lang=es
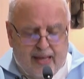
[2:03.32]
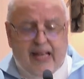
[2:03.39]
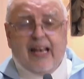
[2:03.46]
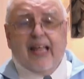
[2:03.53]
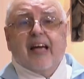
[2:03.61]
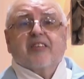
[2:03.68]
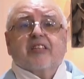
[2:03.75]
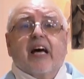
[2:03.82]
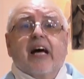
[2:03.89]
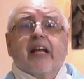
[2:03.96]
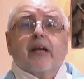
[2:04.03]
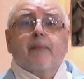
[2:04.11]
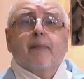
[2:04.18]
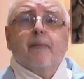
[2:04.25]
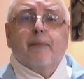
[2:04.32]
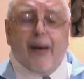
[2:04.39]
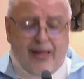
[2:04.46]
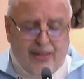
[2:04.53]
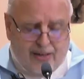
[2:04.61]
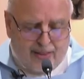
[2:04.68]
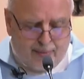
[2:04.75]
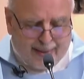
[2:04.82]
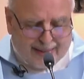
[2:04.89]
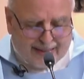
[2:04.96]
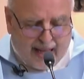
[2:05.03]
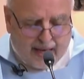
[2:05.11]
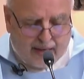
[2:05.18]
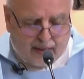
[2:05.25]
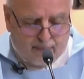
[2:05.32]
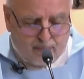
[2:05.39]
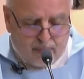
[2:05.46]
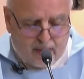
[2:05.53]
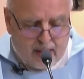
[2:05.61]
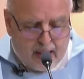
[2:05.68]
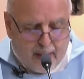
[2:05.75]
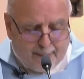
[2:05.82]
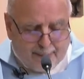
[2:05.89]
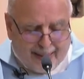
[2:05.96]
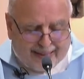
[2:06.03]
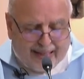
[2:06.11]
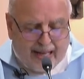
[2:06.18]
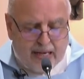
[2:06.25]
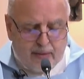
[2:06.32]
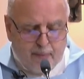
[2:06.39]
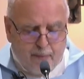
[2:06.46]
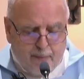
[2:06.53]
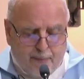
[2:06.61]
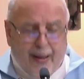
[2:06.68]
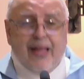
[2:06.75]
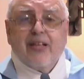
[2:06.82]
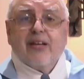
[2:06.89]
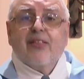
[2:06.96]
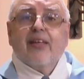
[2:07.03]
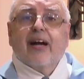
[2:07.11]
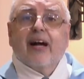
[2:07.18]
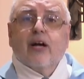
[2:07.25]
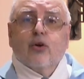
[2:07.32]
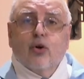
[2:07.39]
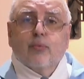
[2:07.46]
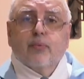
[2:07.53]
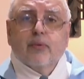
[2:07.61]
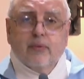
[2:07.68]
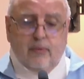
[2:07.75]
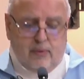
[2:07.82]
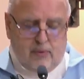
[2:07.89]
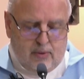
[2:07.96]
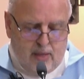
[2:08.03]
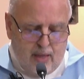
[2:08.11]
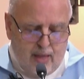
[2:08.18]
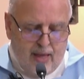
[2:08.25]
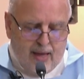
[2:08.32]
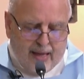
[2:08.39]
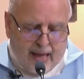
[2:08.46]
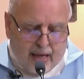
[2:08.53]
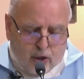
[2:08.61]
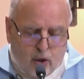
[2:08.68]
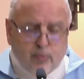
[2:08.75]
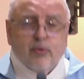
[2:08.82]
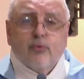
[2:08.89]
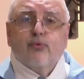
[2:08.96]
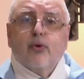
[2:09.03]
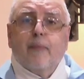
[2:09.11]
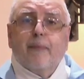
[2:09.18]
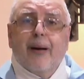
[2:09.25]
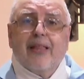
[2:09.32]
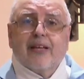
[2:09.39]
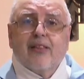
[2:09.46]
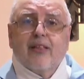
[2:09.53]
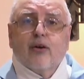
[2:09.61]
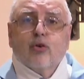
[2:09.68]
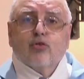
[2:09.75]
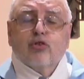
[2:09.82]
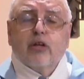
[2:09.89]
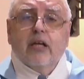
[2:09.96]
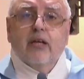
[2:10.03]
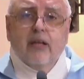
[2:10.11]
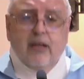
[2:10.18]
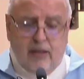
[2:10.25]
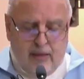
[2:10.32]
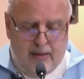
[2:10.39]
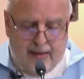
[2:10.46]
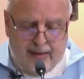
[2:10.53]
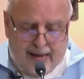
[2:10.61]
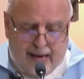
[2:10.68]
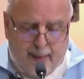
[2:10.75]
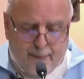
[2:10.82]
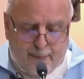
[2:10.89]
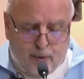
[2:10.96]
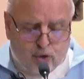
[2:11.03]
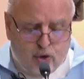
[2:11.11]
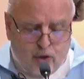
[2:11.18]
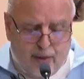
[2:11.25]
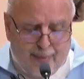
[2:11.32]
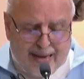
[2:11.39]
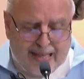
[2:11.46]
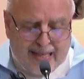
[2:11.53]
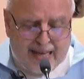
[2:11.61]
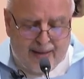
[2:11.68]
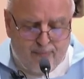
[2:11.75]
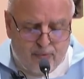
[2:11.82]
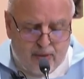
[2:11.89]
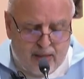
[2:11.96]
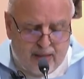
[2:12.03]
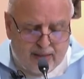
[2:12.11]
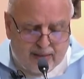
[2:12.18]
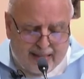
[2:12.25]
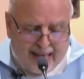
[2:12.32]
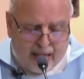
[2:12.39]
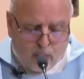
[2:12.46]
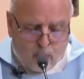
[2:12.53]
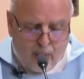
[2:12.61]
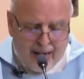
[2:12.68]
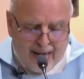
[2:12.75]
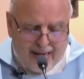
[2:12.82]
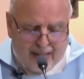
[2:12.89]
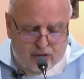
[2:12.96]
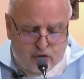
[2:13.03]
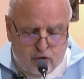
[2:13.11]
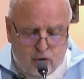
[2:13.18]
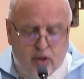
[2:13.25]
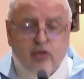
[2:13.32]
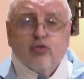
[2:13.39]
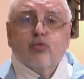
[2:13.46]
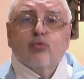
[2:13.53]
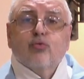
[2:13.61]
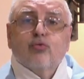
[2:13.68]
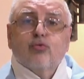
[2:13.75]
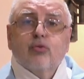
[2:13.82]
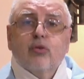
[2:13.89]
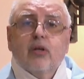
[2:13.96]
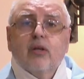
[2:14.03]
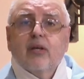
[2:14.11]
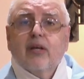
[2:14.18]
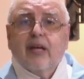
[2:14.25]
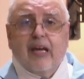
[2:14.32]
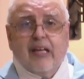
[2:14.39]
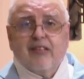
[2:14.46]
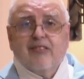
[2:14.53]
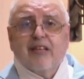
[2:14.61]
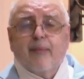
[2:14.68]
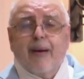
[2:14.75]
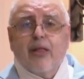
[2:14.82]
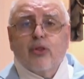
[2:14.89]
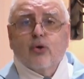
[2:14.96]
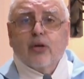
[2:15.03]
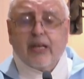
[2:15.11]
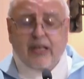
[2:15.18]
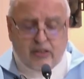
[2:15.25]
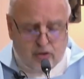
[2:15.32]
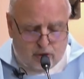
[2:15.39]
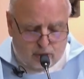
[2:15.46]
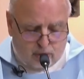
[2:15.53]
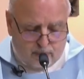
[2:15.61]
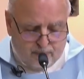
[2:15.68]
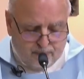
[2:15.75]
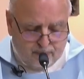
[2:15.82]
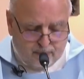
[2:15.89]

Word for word: Eleazar, padre de Matán, Matán, padre de Jacob. Jacob fue padre de José, el esposo de María, de la cual nació Jesús, que es llamado Cristo.